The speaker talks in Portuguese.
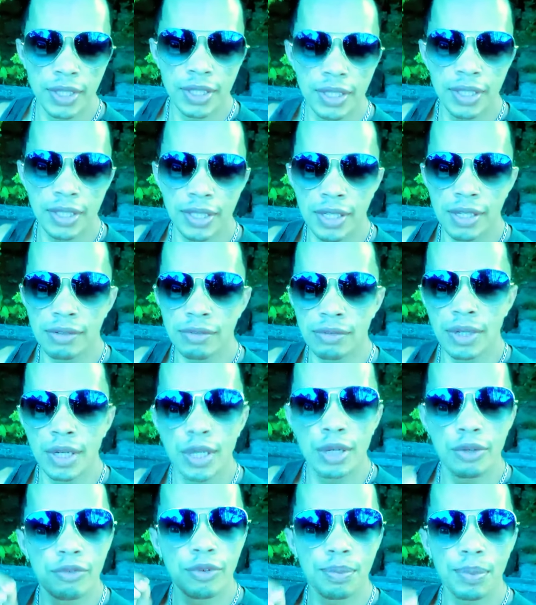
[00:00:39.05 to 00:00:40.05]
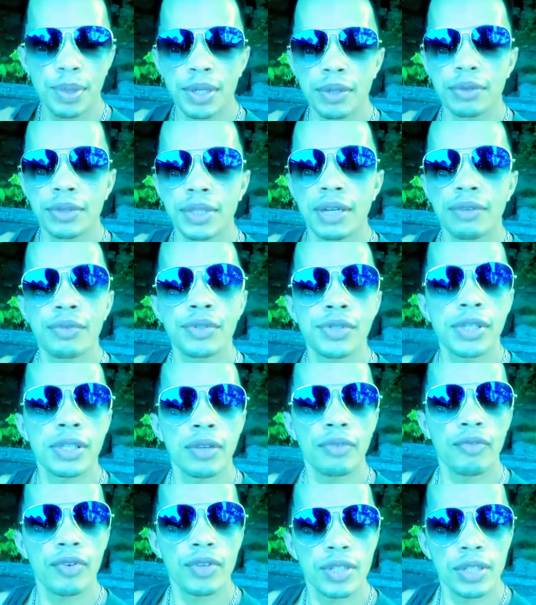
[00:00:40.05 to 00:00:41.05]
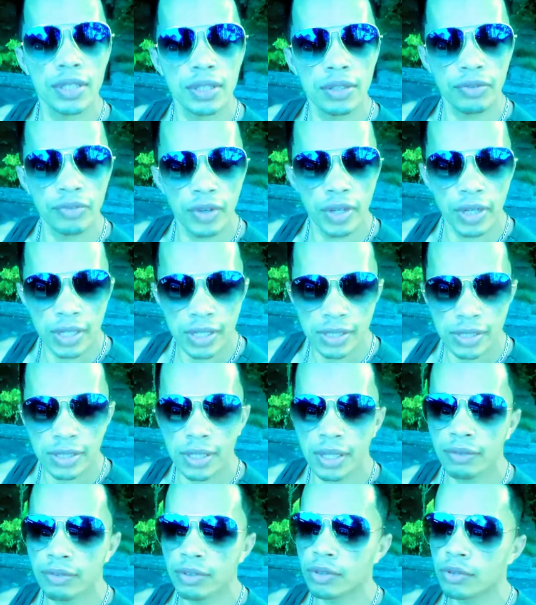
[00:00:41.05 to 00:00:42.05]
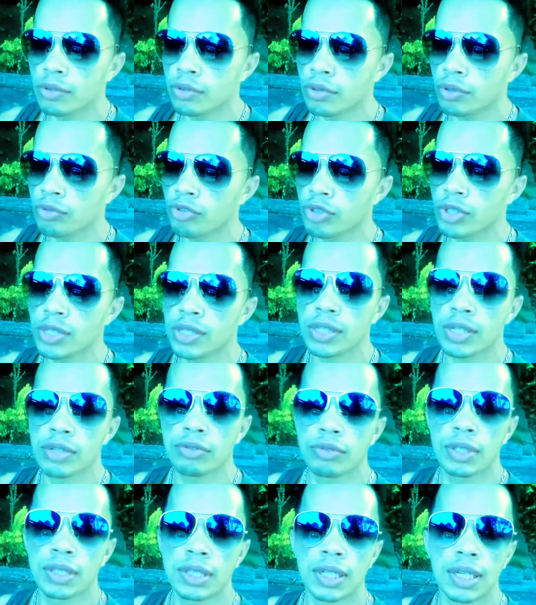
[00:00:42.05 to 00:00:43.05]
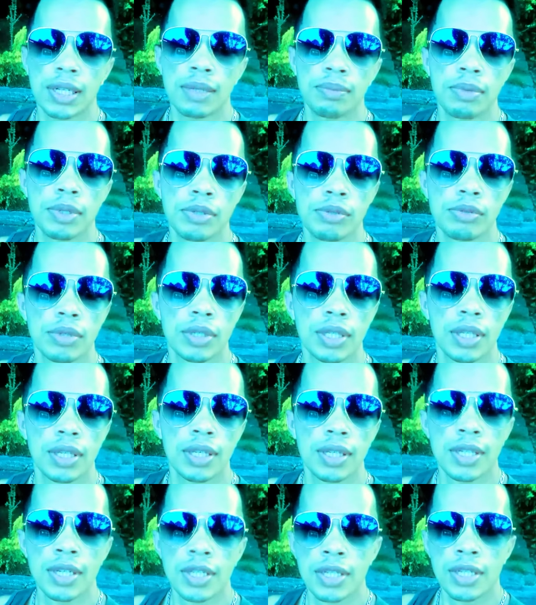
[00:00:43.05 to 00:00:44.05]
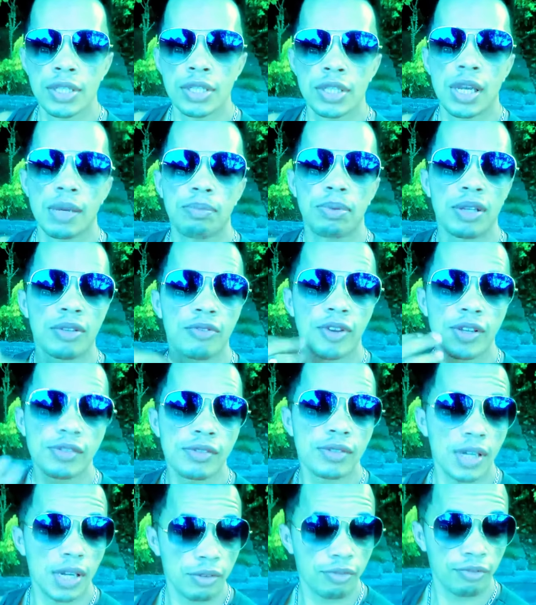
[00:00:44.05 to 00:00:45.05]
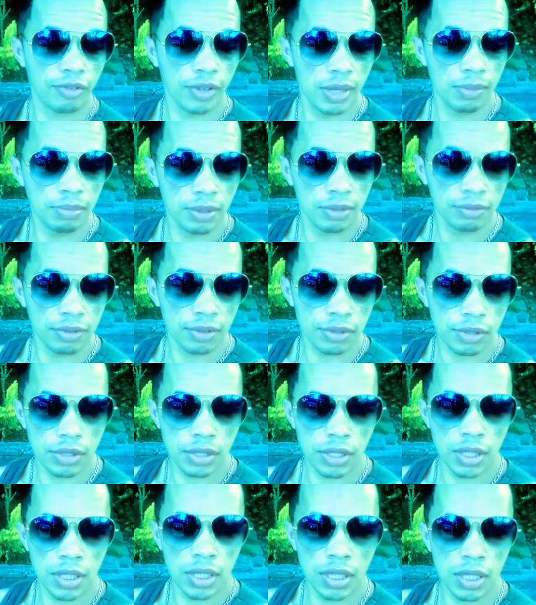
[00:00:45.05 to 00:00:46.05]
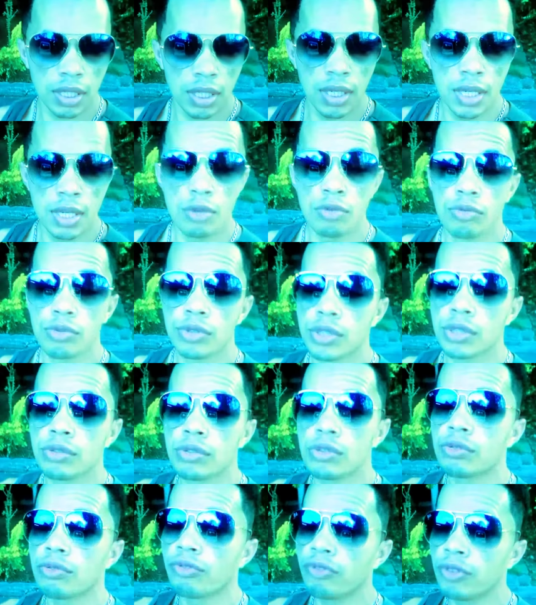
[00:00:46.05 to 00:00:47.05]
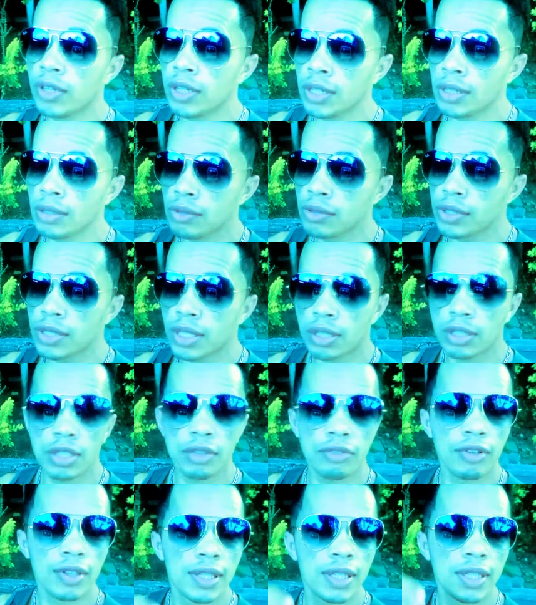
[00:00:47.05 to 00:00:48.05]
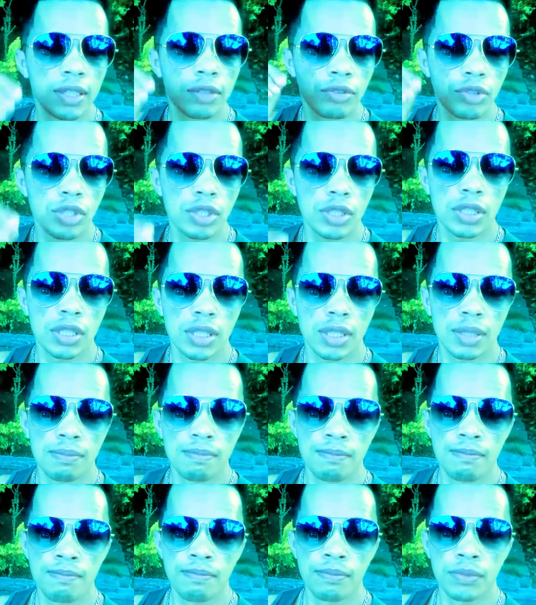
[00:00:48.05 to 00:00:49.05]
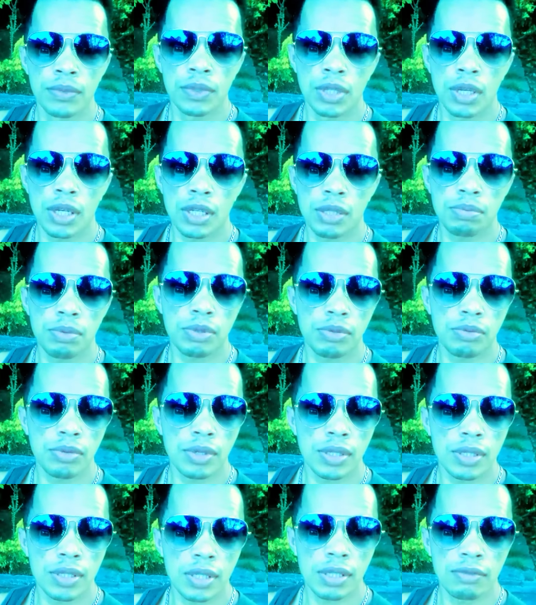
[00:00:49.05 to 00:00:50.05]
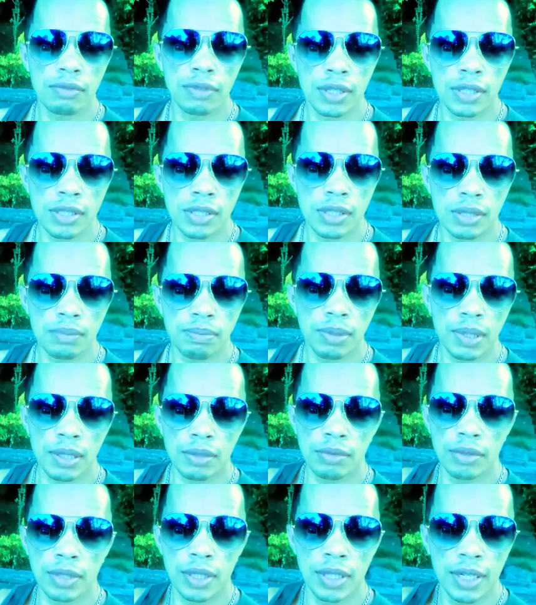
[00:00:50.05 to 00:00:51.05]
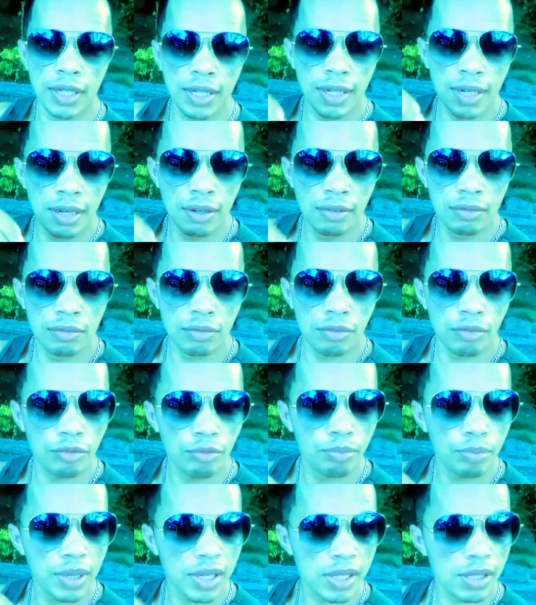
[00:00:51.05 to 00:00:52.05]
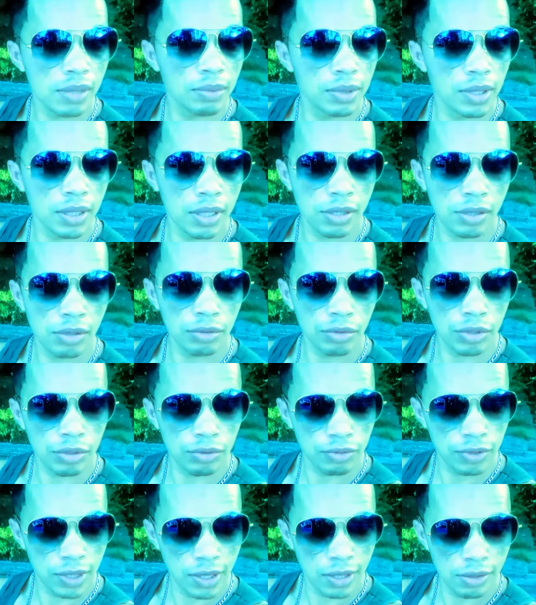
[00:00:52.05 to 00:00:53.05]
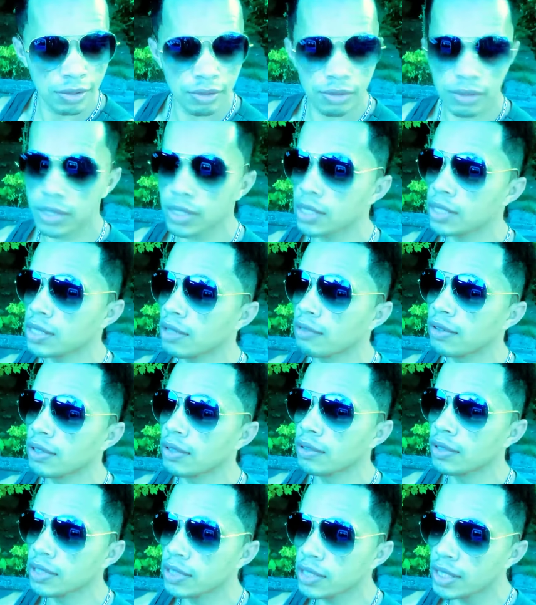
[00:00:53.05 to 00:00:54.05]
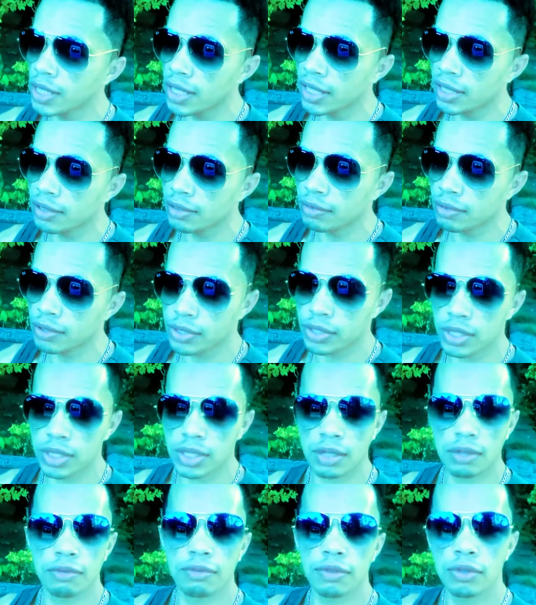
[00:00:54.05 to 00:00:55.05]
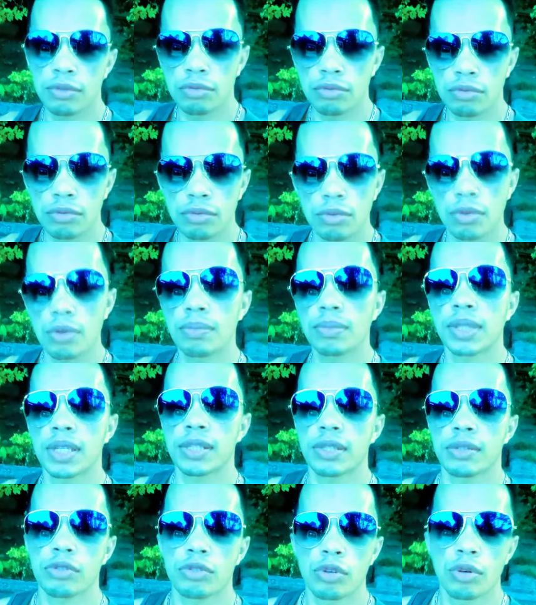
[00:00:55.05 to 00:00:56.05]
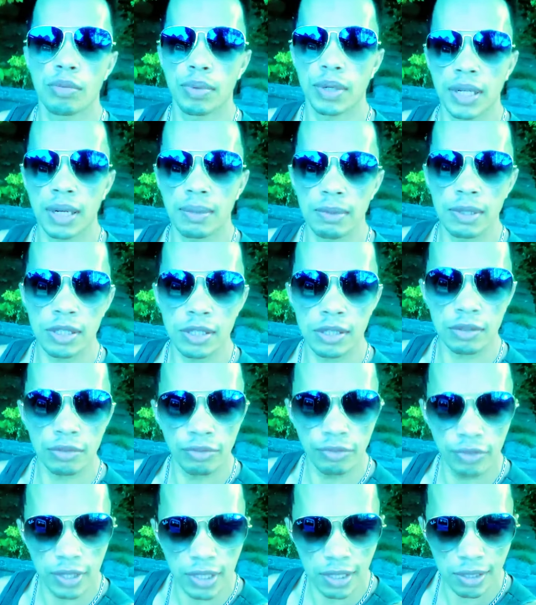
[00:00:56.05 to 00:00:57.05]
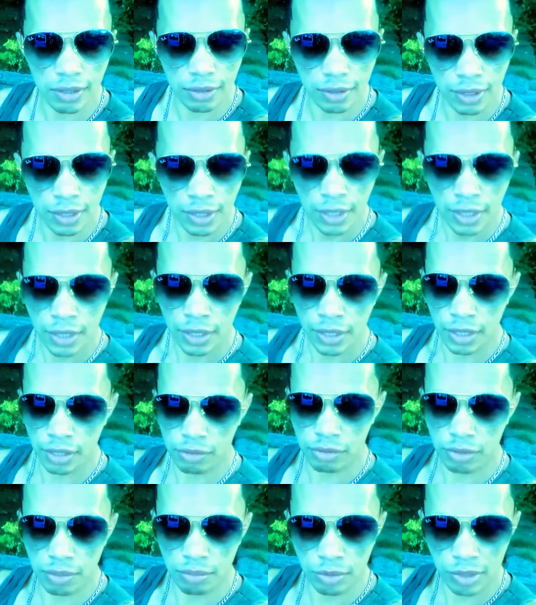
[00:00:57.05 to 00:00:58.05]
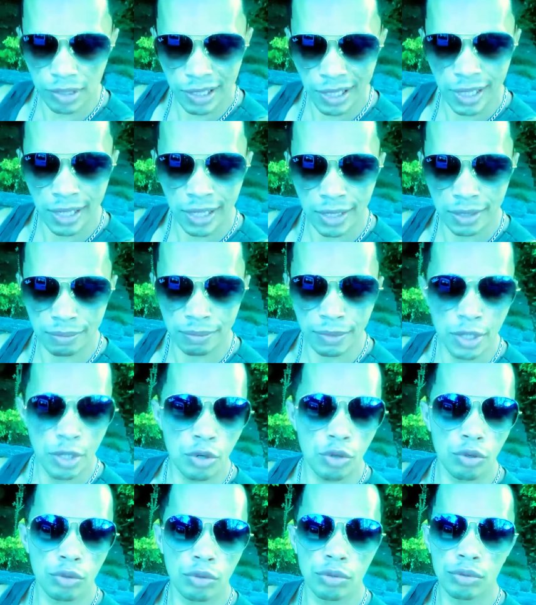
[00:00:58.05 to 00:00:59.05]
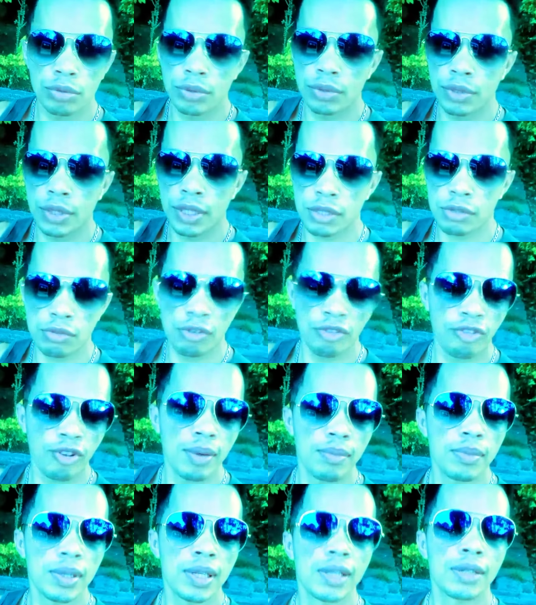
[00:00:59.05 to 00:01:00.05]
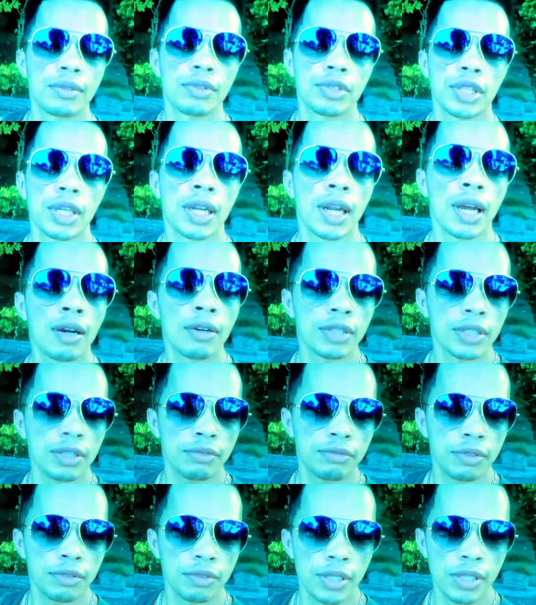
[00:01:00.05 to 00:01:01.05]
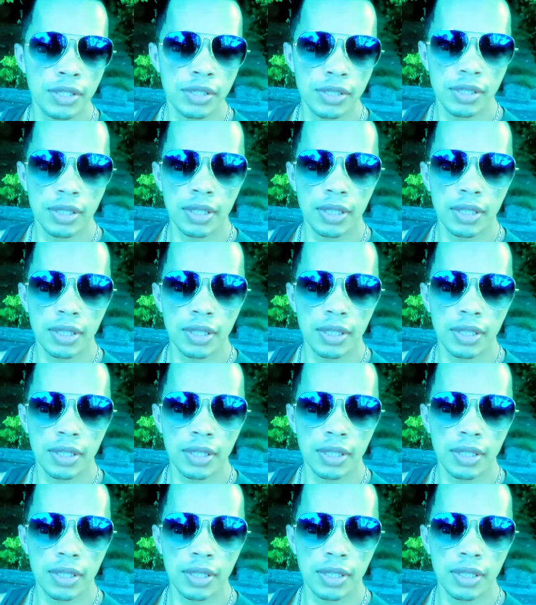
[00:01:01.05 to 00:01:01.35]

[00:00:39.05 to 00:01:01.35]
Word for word: Então, vou perguntar: você está fazendo a diferença na vida dos outros? Você está ajudando aquela pessoa que de repente faz um café para você, os seus filhos, né? Que eu já falei que hoje em dia as pessoas, às vezes, pela correria, não presta atenção nos filhos, você está valorizando, você já viu como está sendo o comportamento do seu filho, da sua mulher ou da sua família no geral, já viu isso?